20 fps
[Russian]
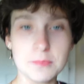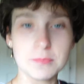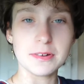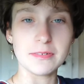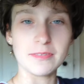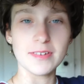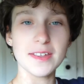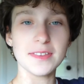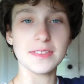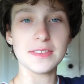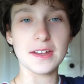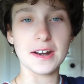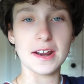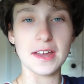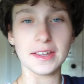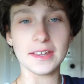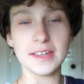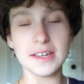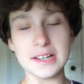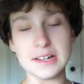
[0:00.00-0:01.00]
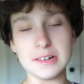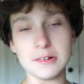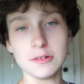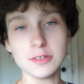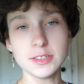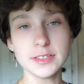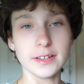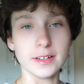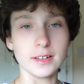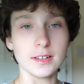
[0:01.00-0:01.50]
Привет, дорогие
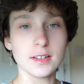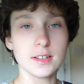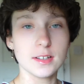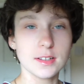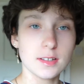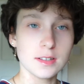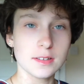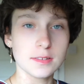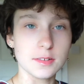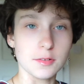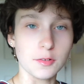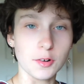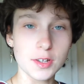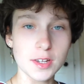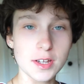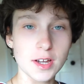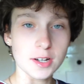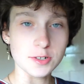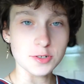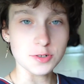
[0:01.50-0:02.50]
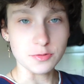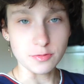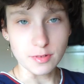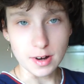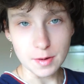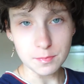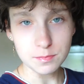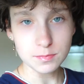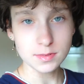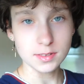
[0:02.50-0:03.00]
люди! Сегодня я хочу
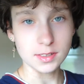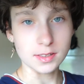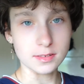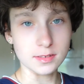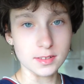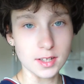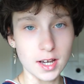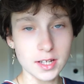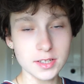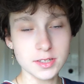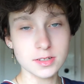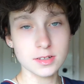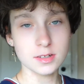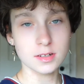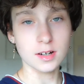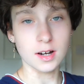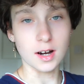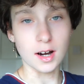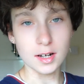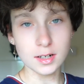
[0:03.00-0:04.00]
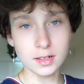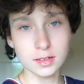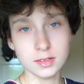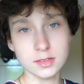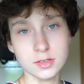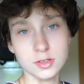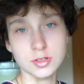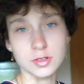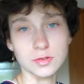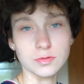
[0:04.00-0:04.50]
вам заснять,
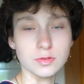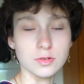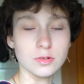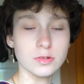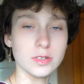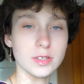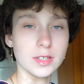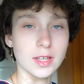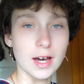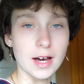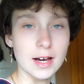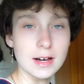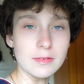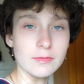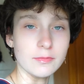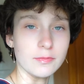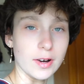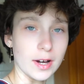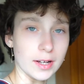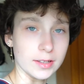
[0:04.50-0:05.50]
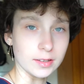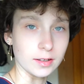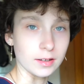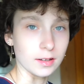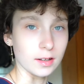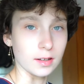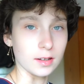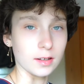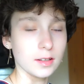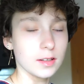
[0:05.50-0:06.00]
как живу я в
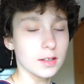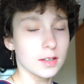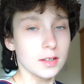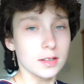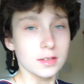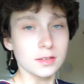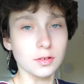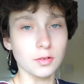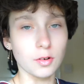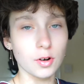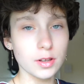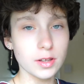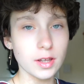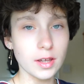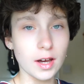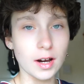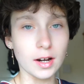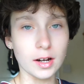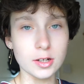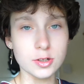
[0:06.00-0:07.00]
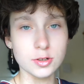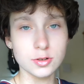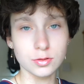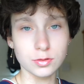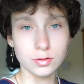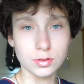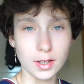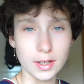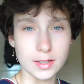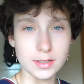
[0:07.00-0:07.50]
Англии. Сегодня я
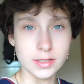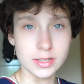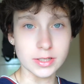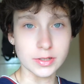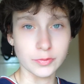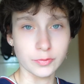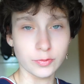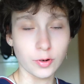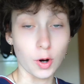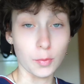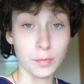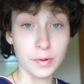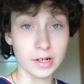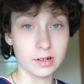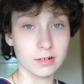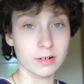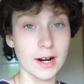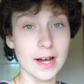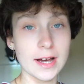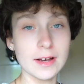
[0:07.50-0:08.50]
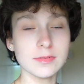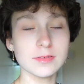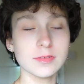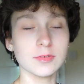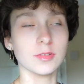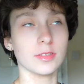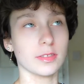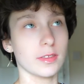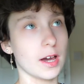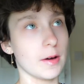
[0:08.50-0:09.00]
хочу зайти в Hobby Crafts,
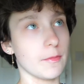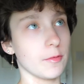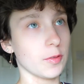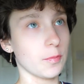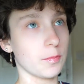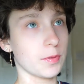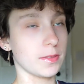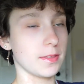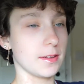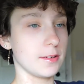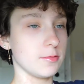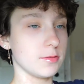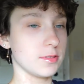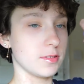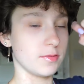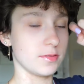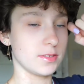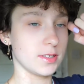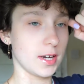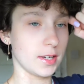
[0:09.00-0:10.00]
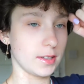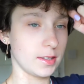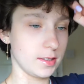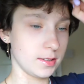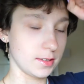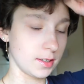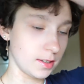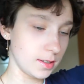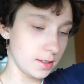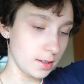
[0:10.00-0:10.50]
вон там вот продаются
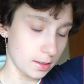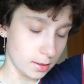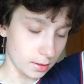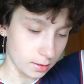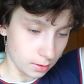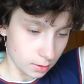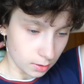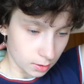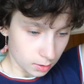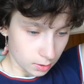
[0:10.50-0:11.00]
всякие такие,